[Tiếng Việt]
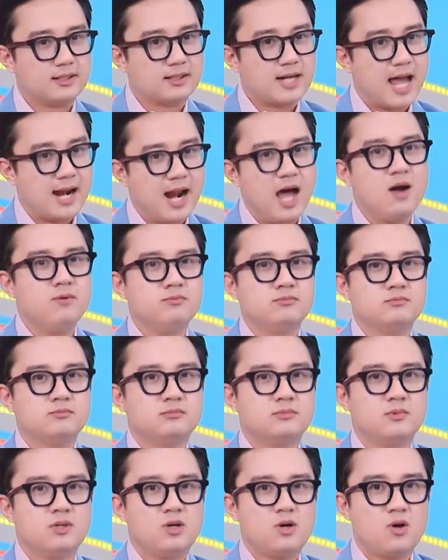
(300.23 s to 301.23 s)
đàn ông
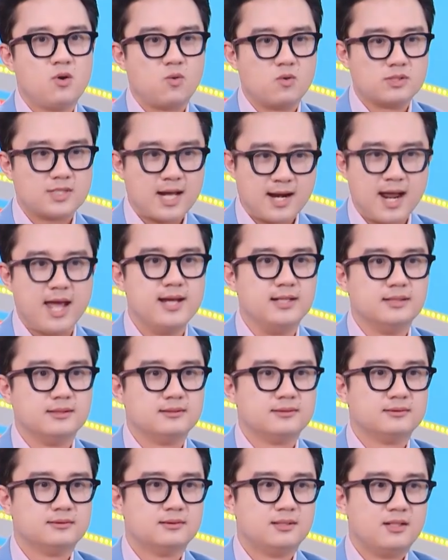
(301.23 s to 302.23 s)
của gia đình,
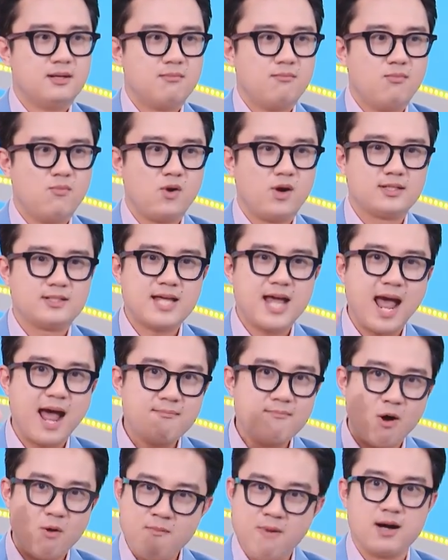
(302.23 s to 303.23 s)
một người cha
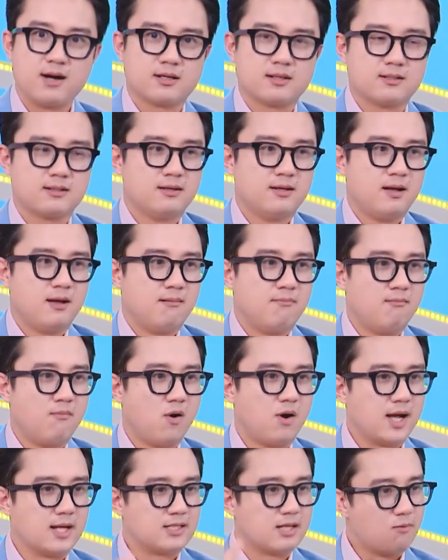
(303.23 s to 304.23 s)
mẫu mực, một
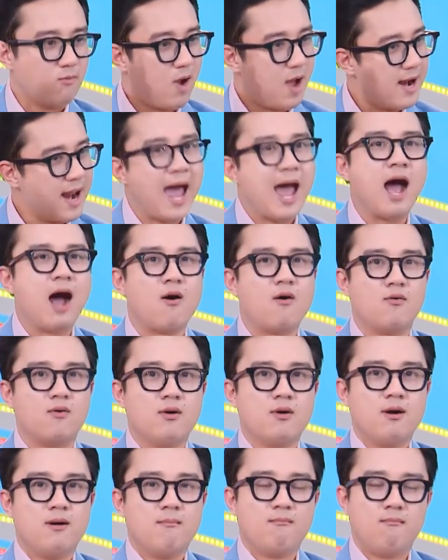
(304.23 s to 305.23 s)
người chồng hoàn hảo,
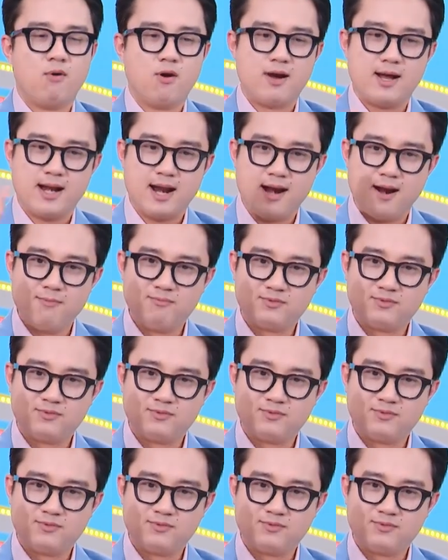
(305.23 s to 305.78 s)
một người đàn ông